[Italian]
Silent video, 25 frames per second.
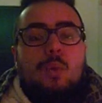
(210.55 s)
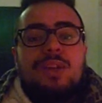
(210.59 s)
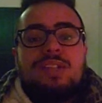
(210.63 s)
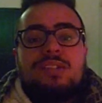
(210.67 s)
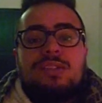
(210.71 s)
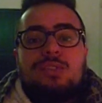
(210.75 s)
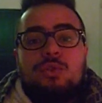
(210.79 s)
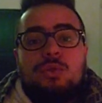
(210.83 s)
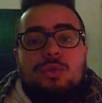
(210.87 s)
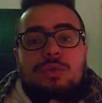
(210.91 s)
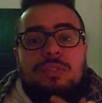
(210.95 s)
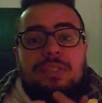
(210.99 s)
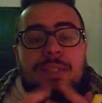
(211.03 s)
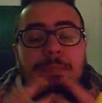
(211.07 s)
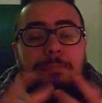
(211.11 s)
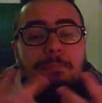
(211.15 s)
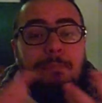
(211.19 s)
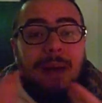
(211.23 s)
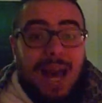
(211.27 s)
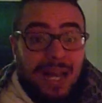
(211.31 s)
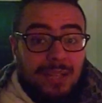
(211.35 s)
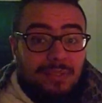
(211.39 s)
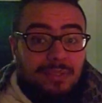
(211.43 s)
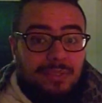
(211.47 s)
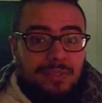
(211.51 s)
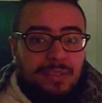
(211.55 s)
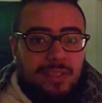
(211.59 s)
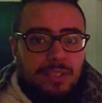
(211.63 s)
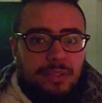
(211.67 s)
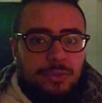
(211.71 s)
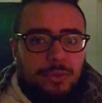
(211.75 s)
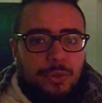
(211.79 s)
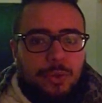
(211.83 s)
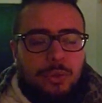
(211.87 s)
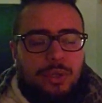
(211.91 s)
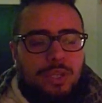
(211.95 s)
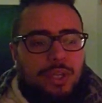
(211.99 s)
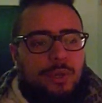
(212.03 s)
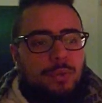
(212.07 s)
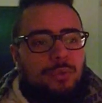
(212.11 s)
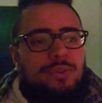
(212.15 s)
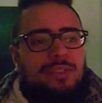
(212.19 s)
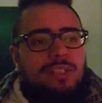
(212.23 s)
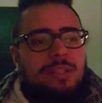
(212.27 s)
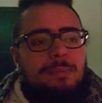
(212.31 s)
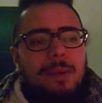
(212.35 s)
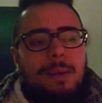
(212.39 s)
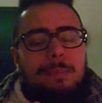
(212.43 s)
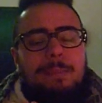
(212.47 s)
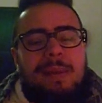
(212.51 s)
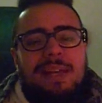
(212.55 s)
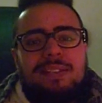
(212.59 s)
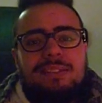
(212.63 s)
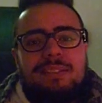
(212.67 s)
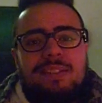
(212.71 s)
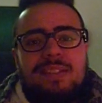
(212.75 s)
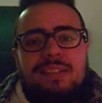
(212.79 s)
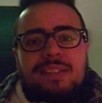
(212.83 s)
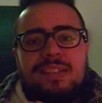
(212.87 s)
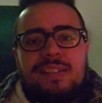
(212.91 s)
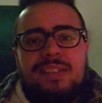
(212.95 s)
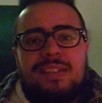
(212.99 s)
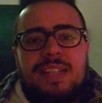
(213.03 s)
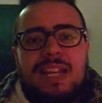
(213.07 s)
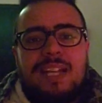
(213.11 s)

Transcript: questo dibattito che ultimamente si